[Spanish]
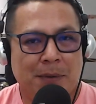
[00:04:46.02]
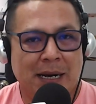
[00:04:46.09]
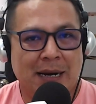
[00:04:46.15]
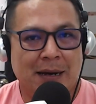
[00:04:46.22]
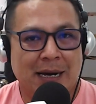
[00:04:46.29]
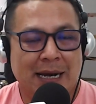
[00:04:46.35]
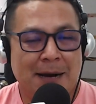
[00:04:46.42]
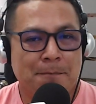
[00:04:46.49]

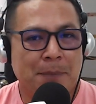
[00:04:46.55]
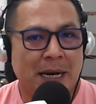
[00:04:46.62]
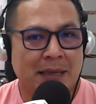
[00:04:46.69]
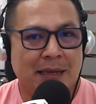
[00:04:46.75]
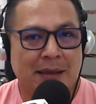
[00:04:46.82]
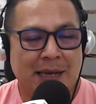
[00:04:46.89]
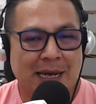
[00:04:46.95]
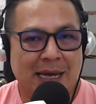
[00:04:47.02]
para gran
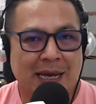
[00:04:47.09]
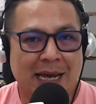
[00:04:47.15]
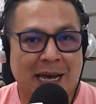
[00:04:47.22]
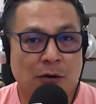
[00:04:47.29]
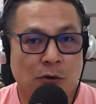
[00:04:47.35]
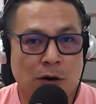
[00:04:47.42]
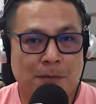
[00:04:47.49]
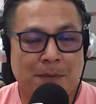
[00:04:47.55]
parte de
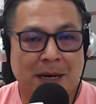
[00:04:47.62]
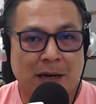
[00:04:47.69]
Europa.